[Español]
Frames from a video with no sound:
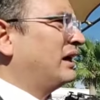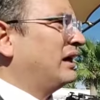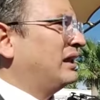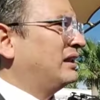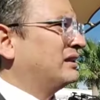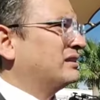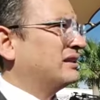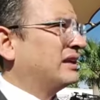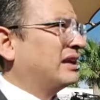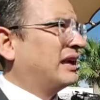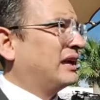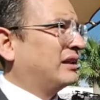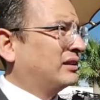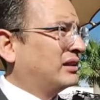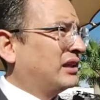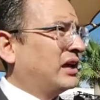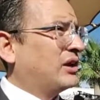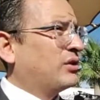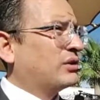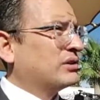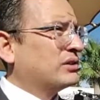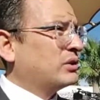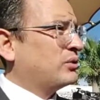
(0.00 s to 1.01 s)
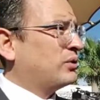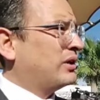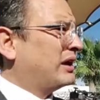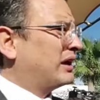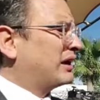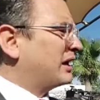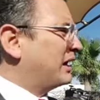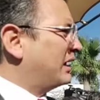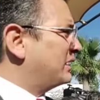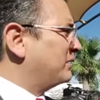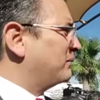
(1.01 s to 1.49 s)
el siguiente año hacer
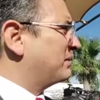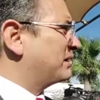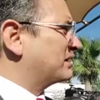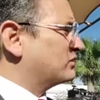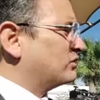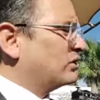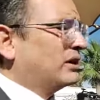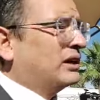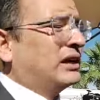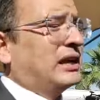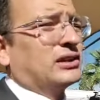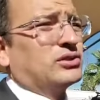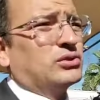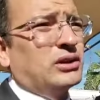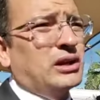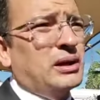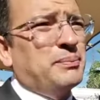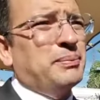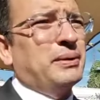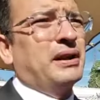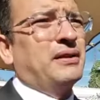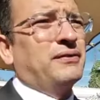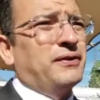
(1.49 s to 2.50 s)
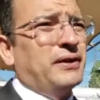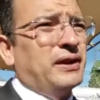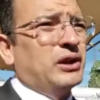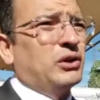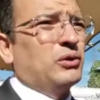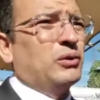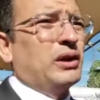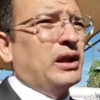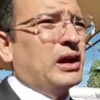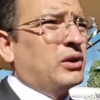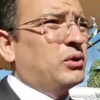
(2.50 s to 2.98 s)
una gran inversión en la zona de
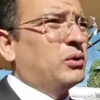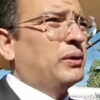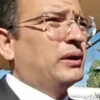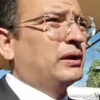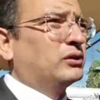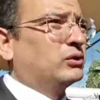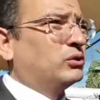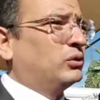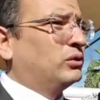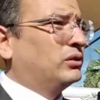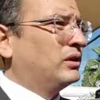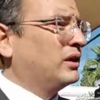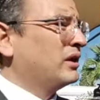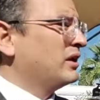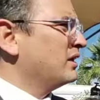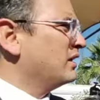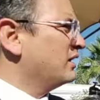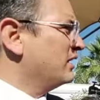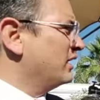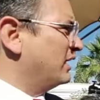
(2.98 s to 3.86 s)
periférico de la juventud,